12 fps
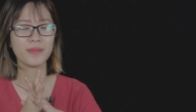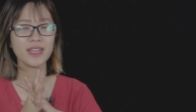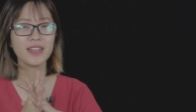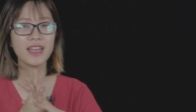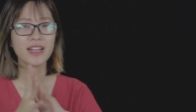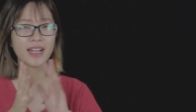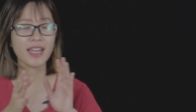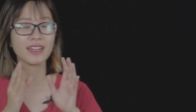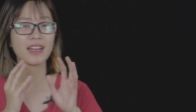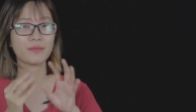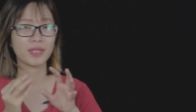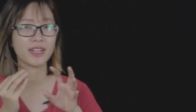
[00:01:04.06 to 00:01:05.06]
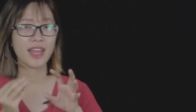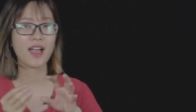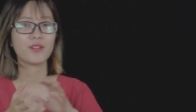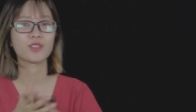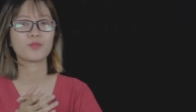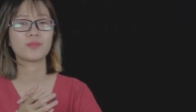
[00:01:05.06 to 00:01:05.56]
biết cách làm thế
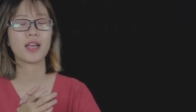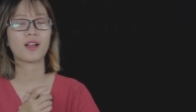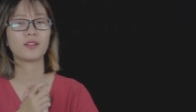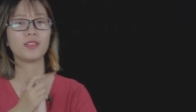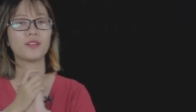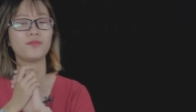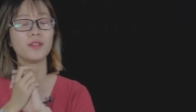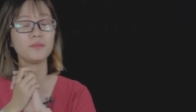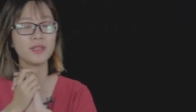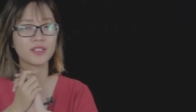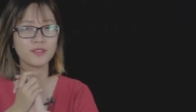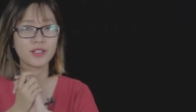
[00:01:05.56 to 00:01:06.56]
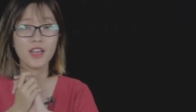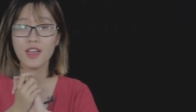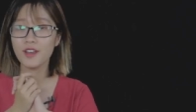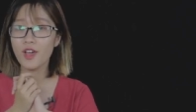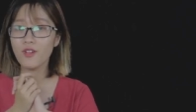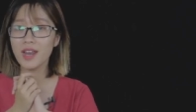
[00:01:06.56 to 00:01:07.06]
nào để chúng ta có thể phân biệt được
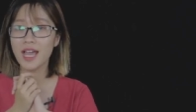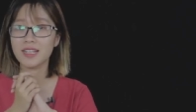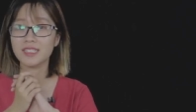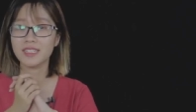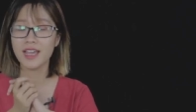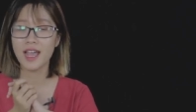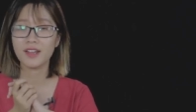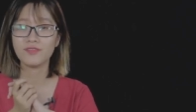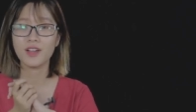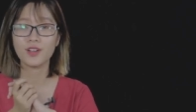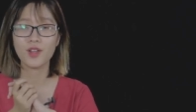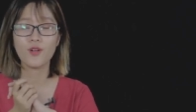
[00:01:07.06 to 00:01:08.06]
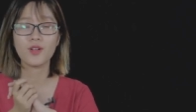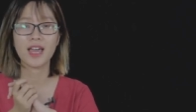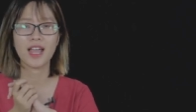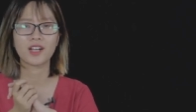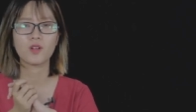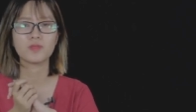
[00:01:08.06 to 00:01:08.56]
đâu là hàng chính hãng và đâu là
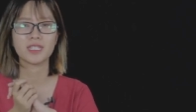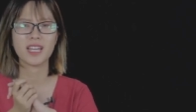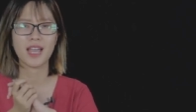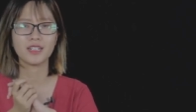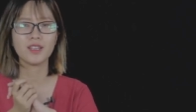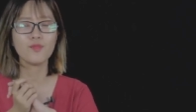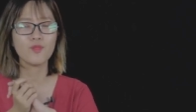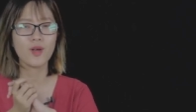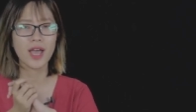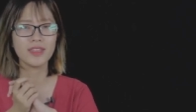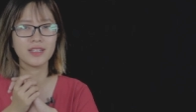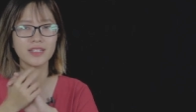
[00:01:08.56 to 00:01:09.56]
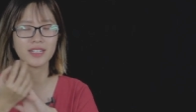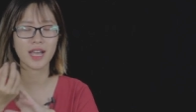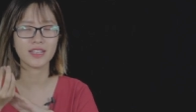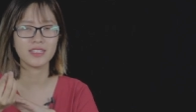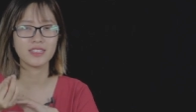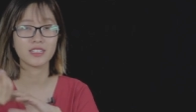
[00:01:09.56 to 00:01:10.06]
hàng không chính hãng thông qua những
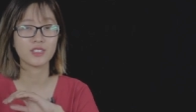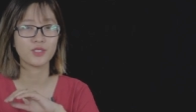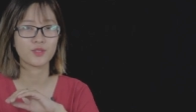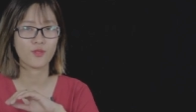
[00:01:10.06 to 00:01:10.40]
cái nhìn rất trực